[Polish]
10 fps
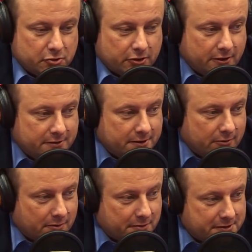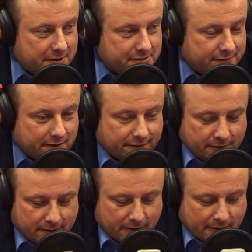że Koalicja Europejska jest w tej chwili
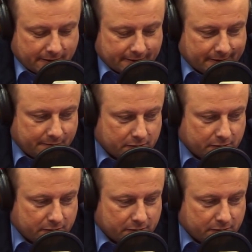na etapie